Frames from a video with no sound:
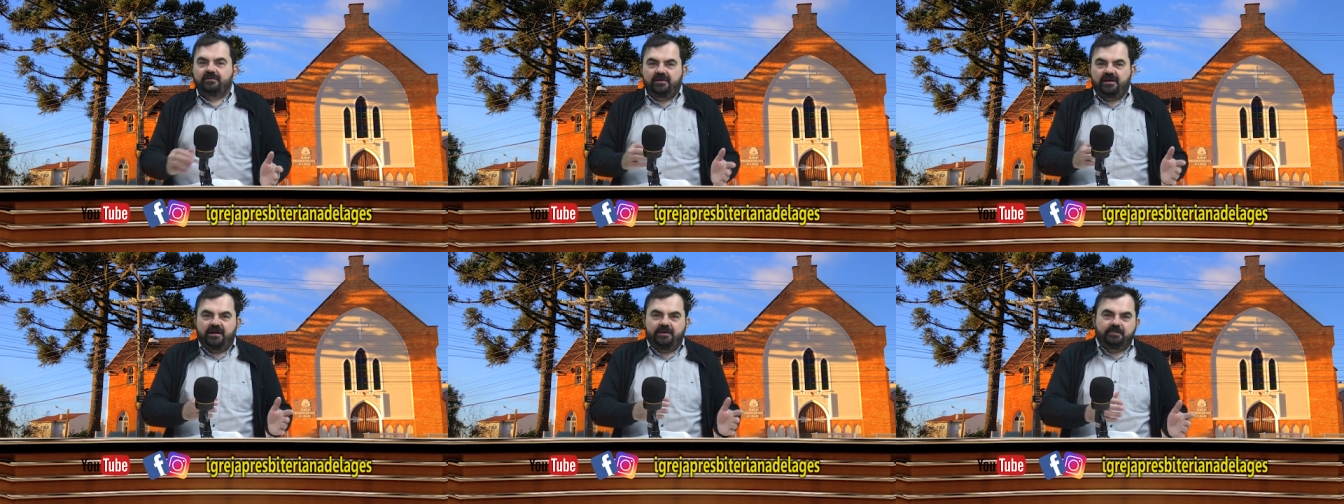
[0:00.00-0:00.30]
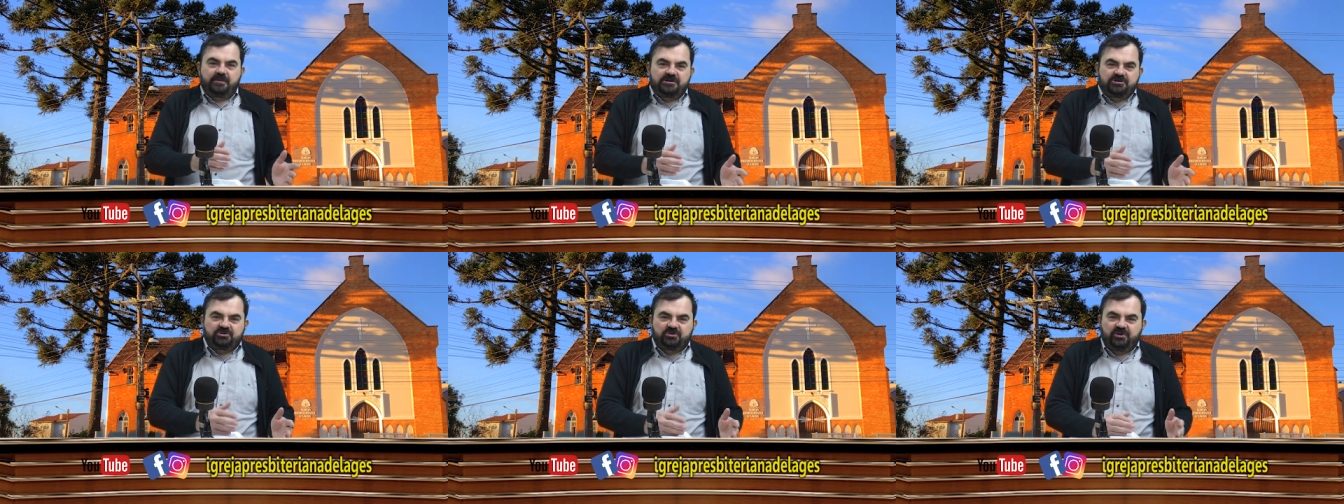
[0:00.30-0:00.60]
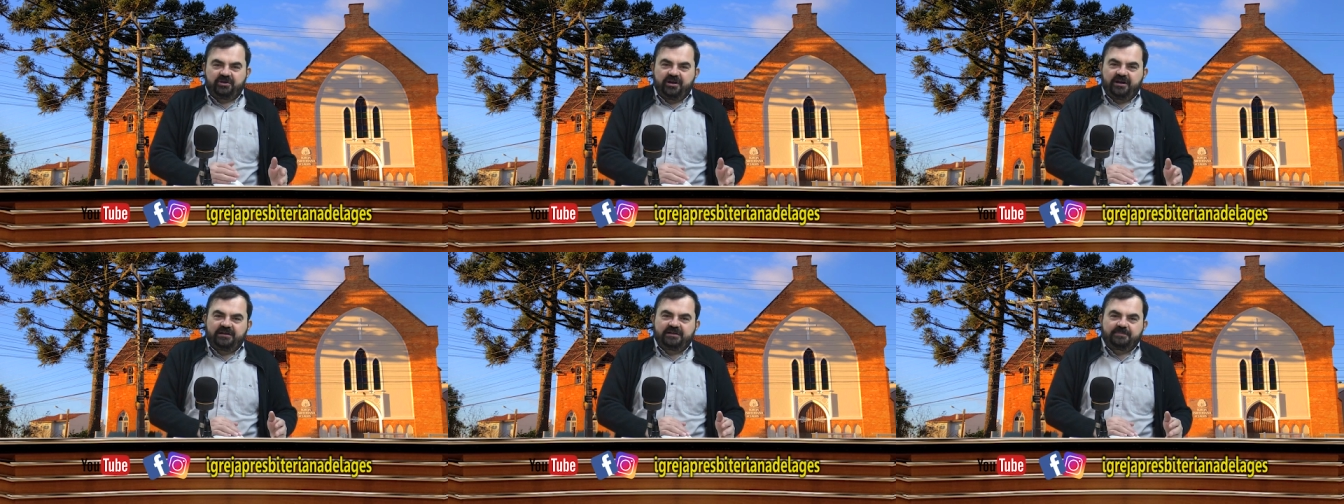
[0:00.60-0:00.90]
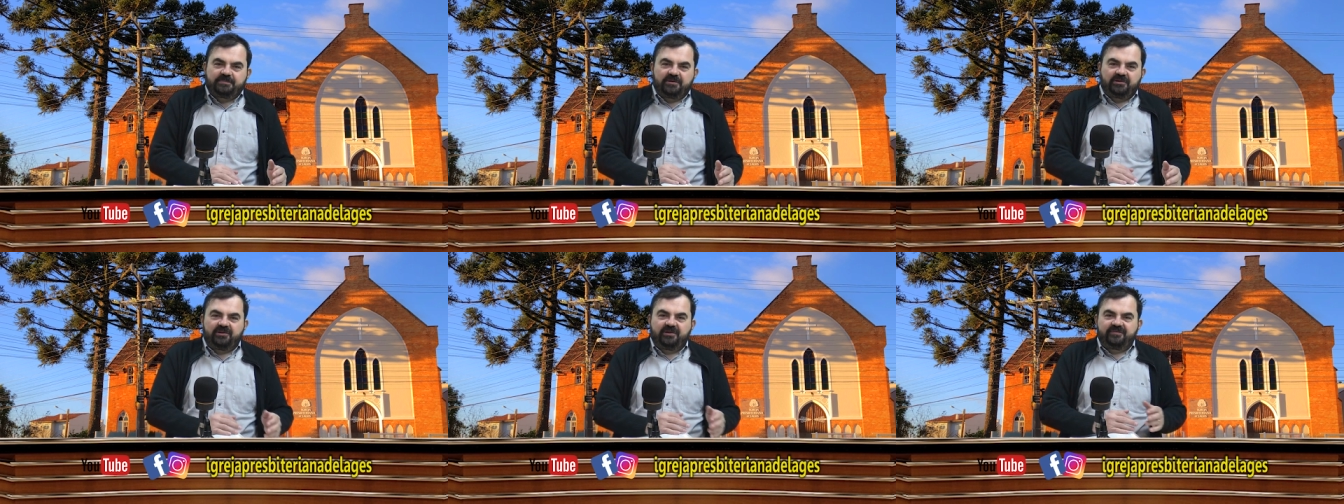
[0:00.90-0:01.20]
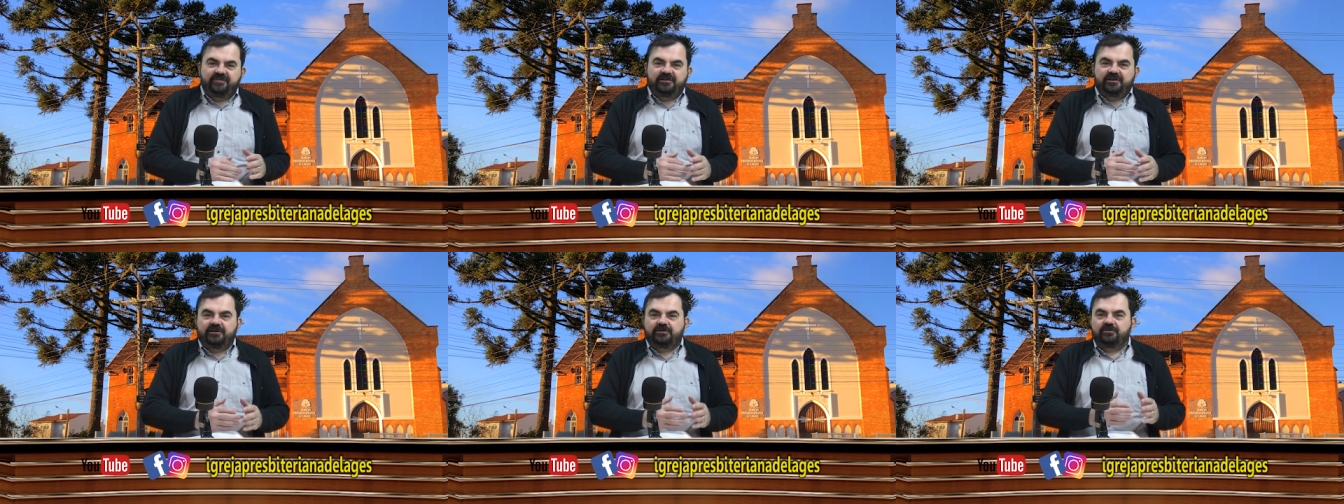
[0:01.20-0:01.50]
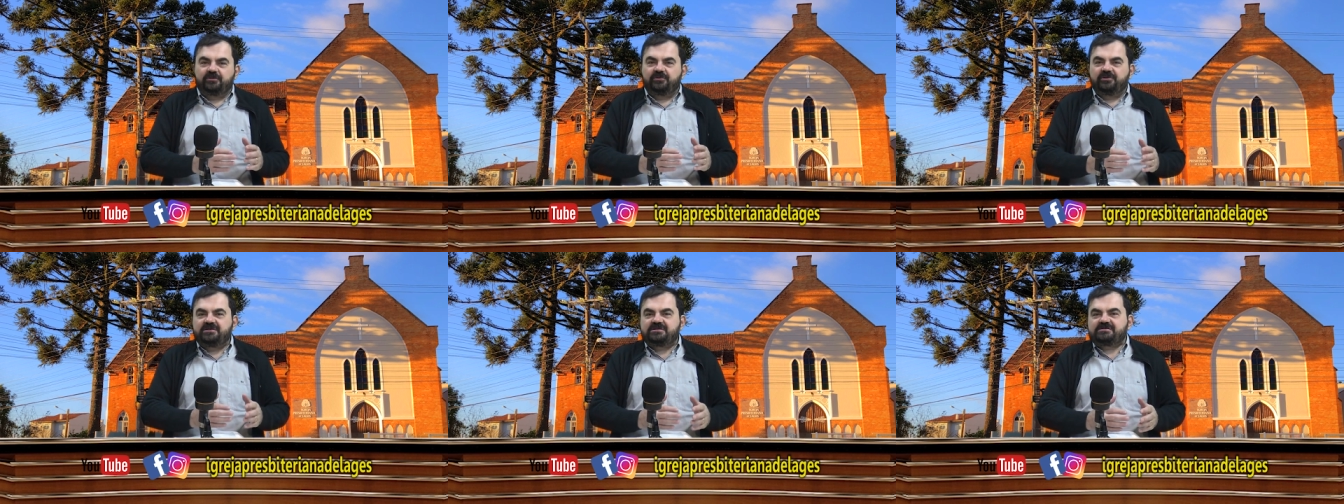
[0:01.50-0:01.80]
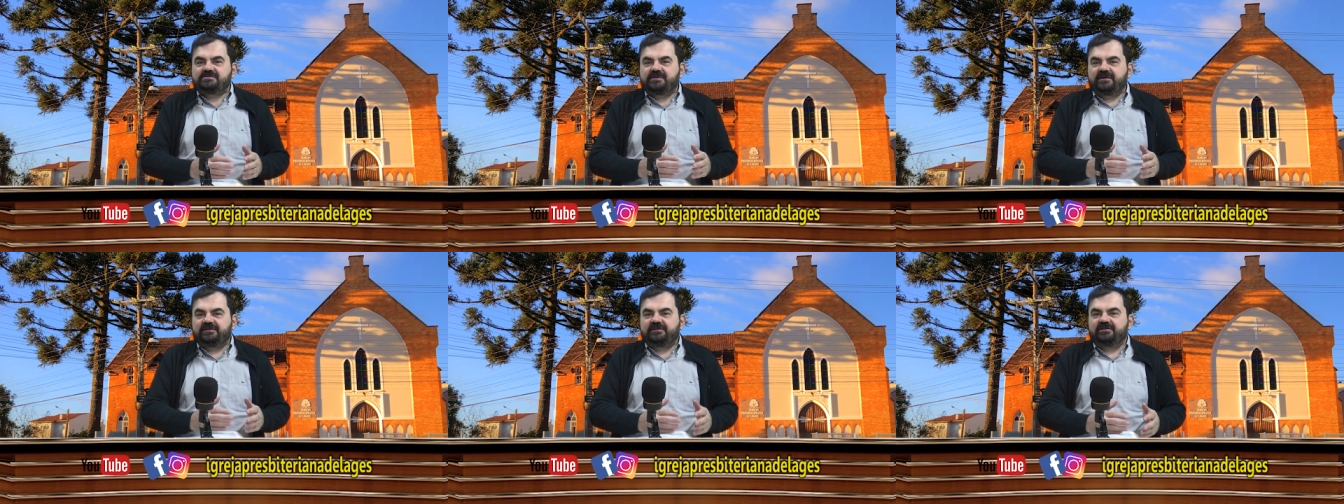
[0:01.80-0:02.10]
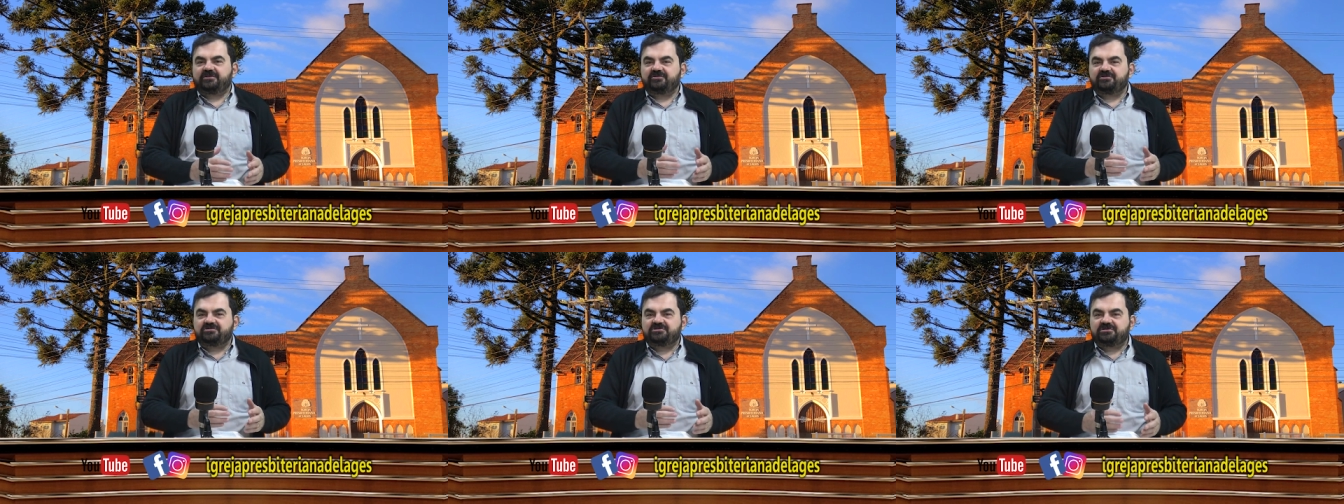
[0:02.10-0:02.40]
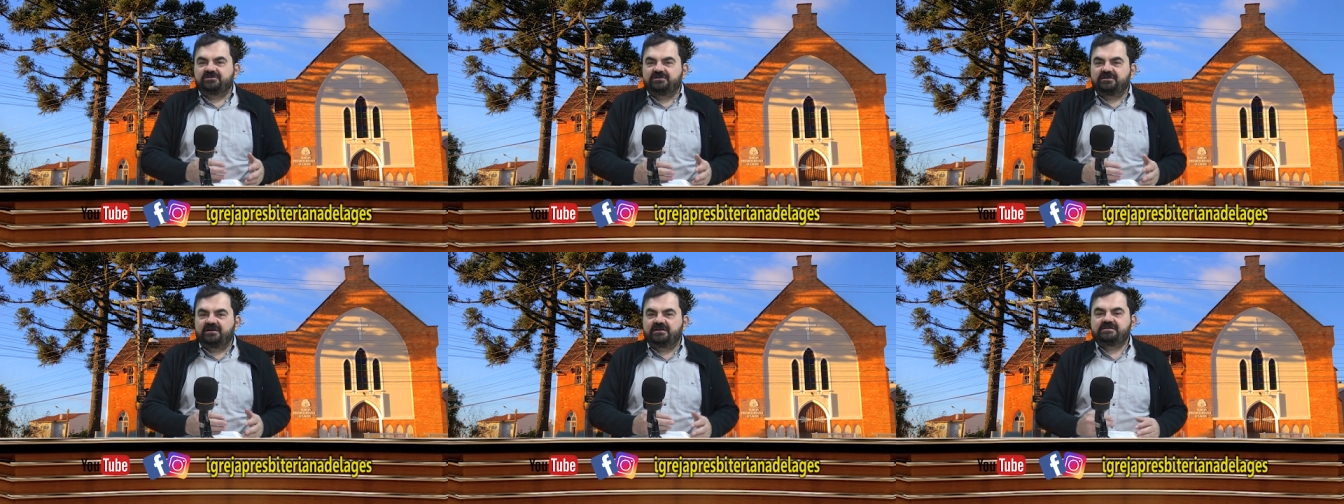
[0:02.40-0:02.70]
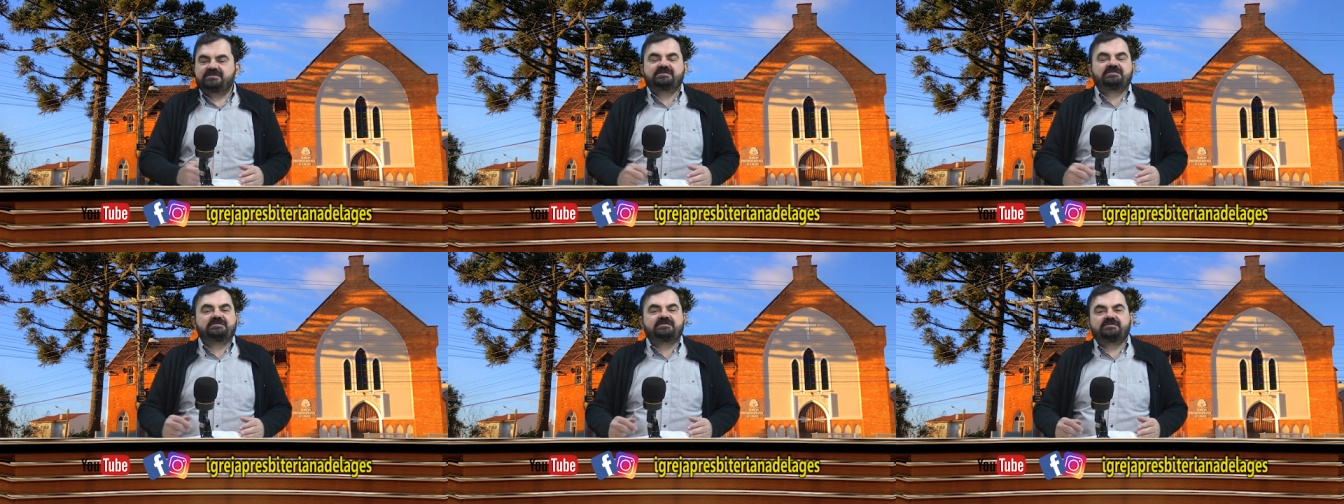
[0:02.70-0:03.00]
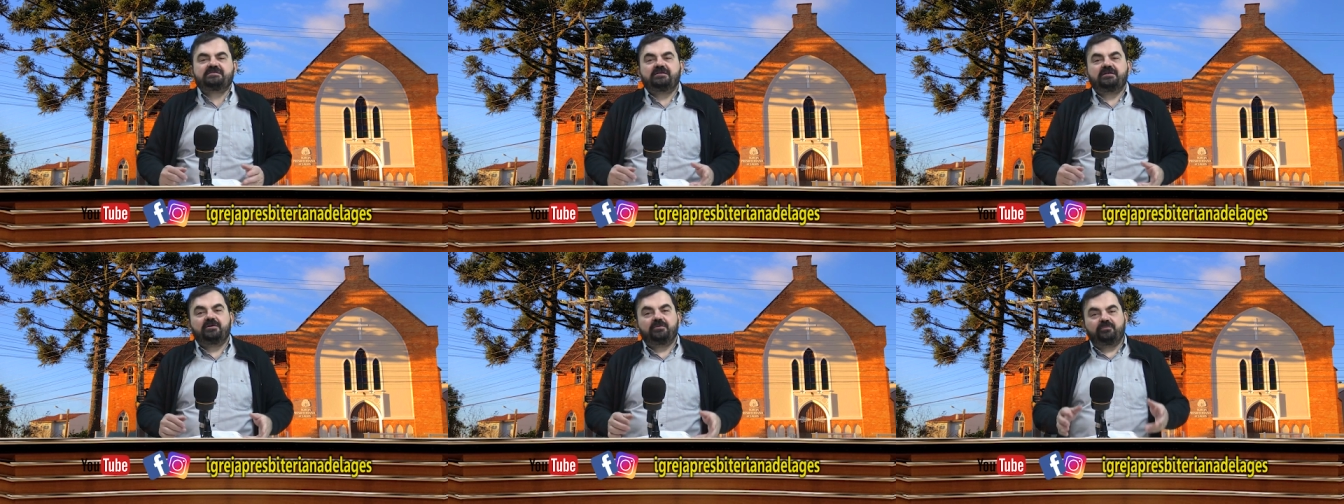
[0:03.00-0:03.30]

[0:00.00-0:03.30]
É pastoreada pelo reverendo Luiz Fernando Dias,